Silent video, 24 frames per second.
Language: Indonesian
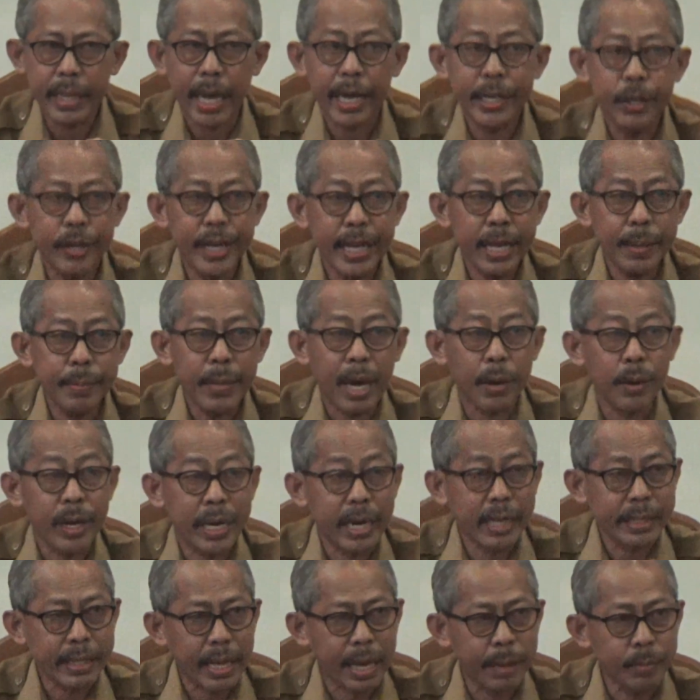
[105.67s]
Ayo deh bawa
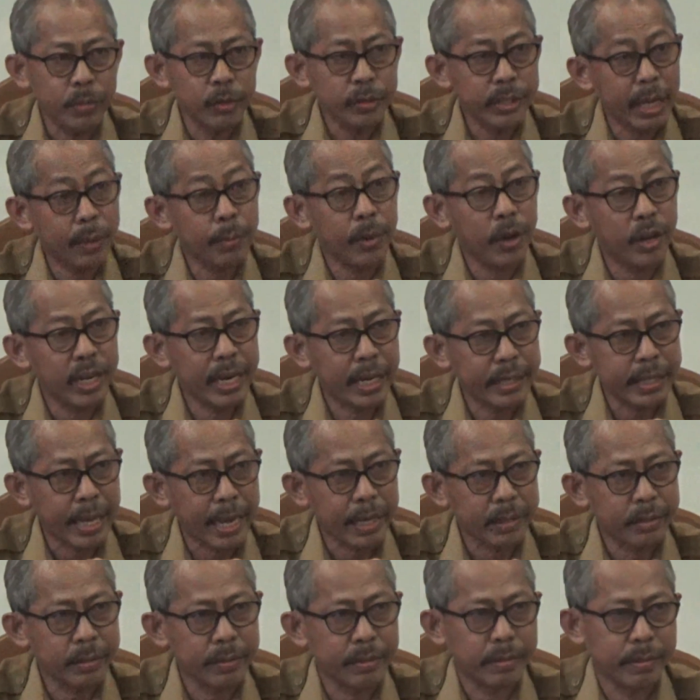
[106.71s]
datamu, saya bawa
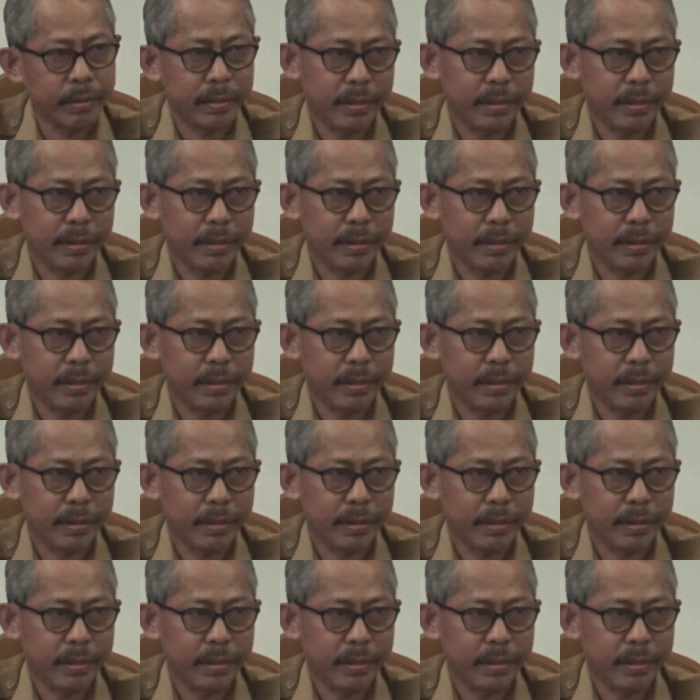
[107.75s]
datamu.